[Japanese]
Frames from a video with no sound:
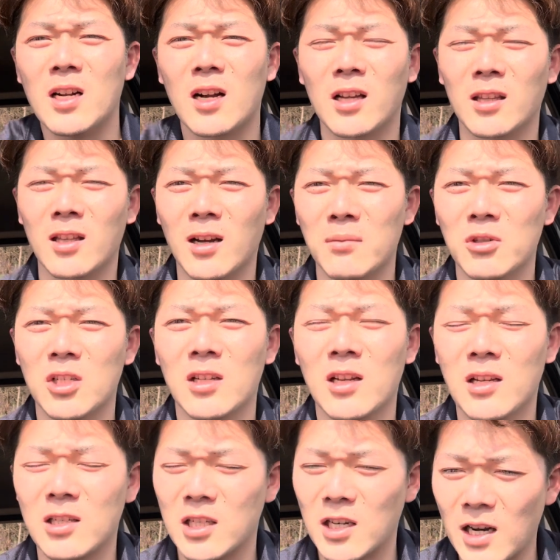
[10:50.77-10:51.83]
らかったかもしれない
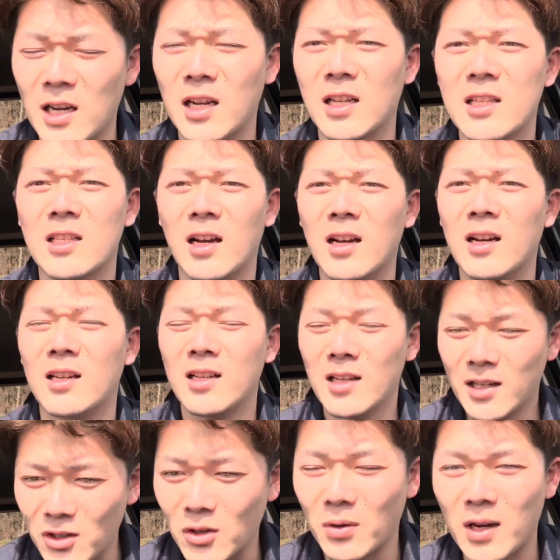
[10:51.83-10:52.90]
しれないですが、
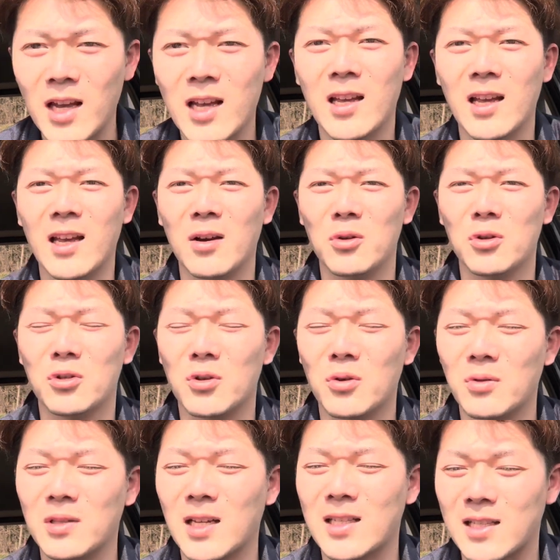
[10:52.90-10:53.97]
ちょっとね、えー、ご了承
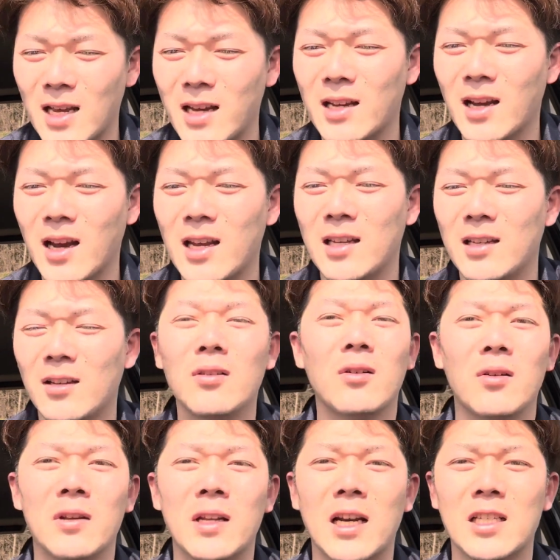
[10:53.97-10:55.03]
ください。はい、
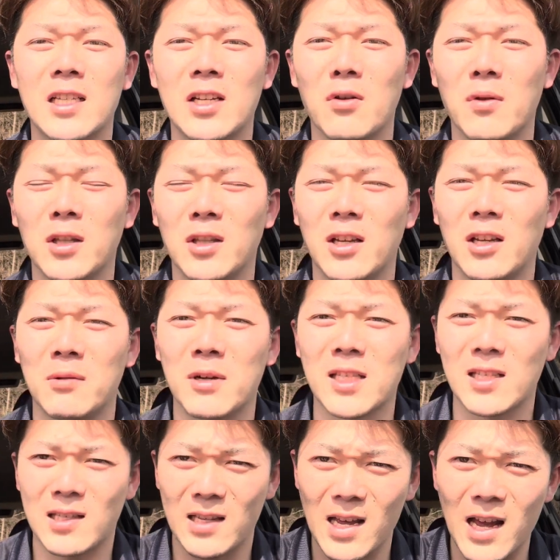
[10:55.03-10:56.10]
こんな感じで今日終わっていきま
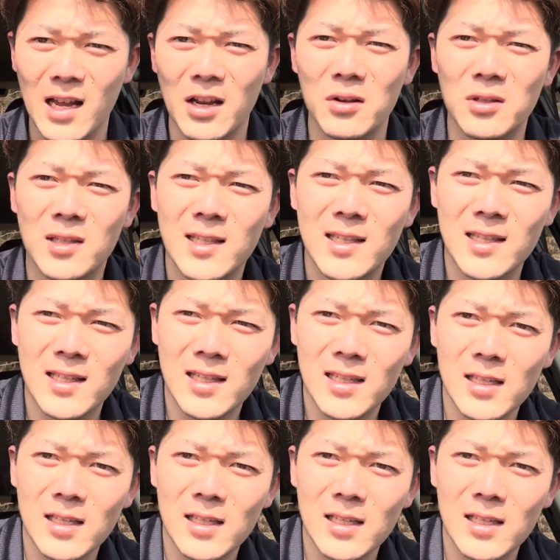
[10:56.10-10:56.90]
す。アディオス